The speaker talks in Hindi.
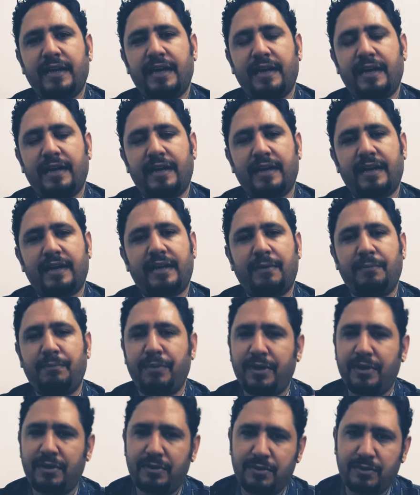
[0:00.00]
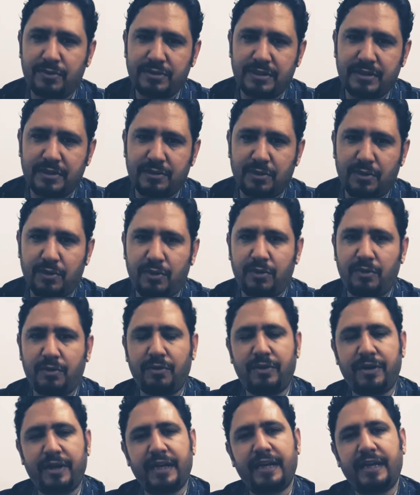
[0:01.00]
कंपेयर टू जिनको
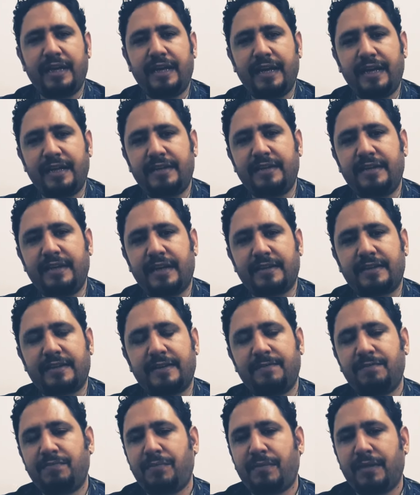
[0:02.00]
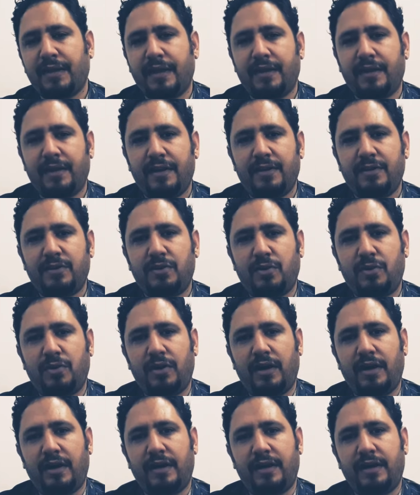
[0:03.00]
उन्होंने नहीं दिया था तो
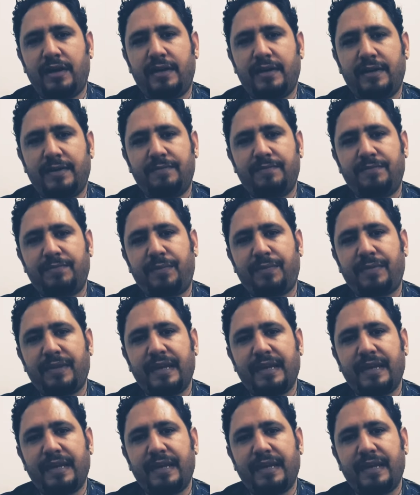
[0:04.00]
आ,